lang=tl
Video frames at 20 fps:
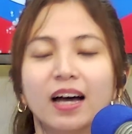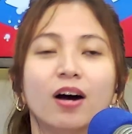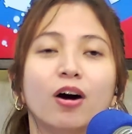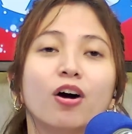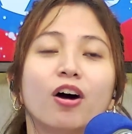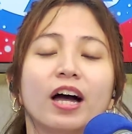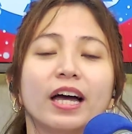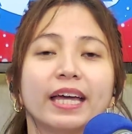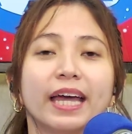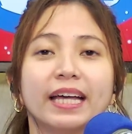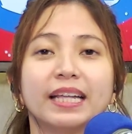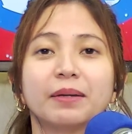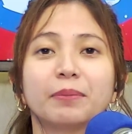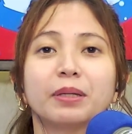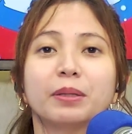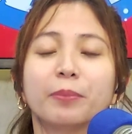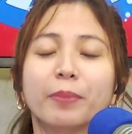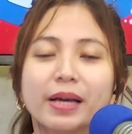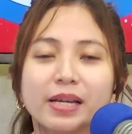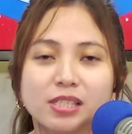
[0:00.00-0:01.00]
O kaya
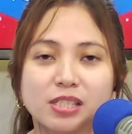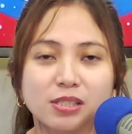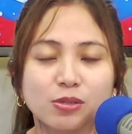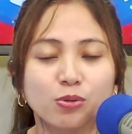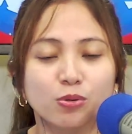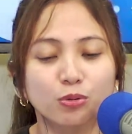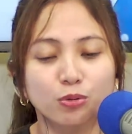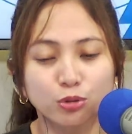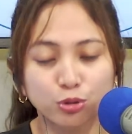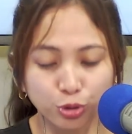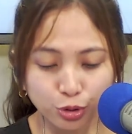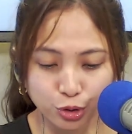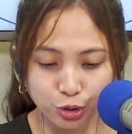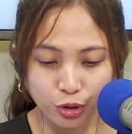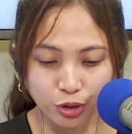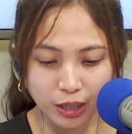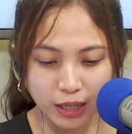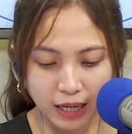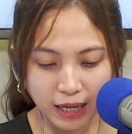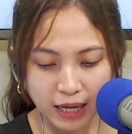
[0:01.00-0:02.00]
naman best kung gusto nyo
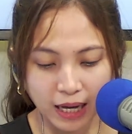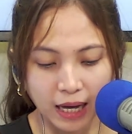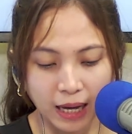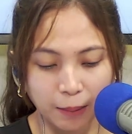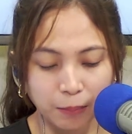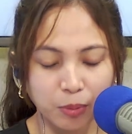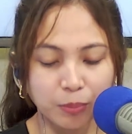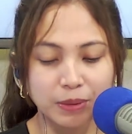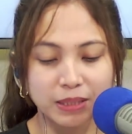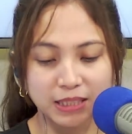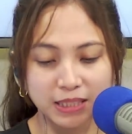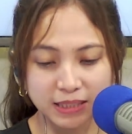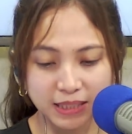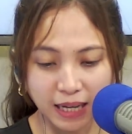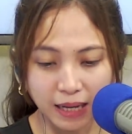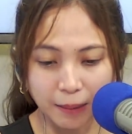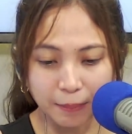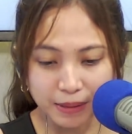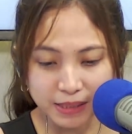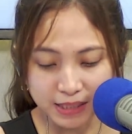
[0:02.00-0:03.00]
nga bumisita
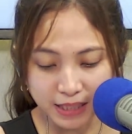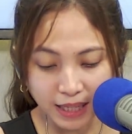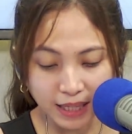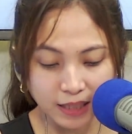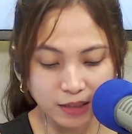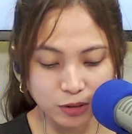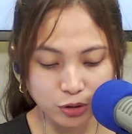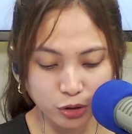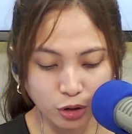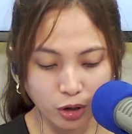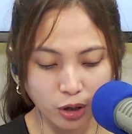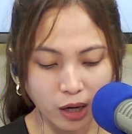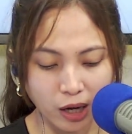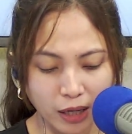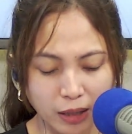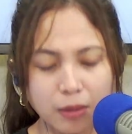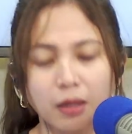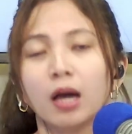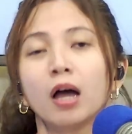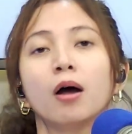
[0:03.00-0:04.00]
kami sa inyo,
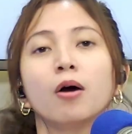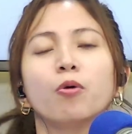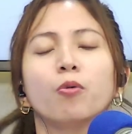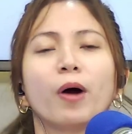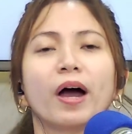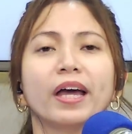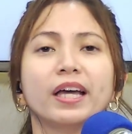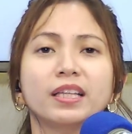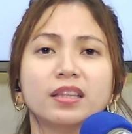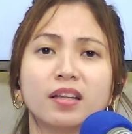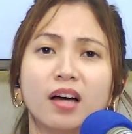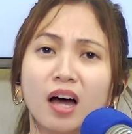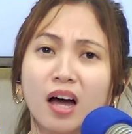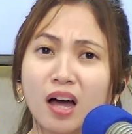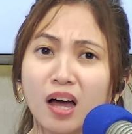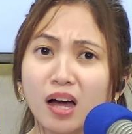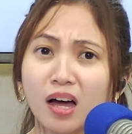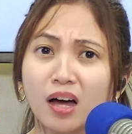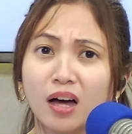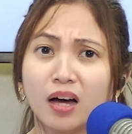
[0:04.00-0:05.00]
ay, why
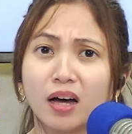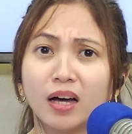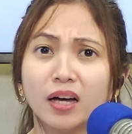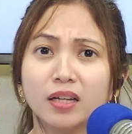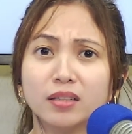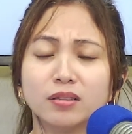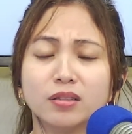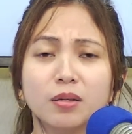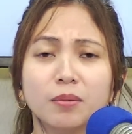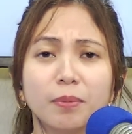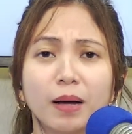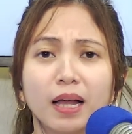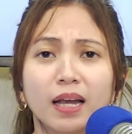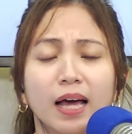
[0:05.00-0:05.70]
not? 'Di ba?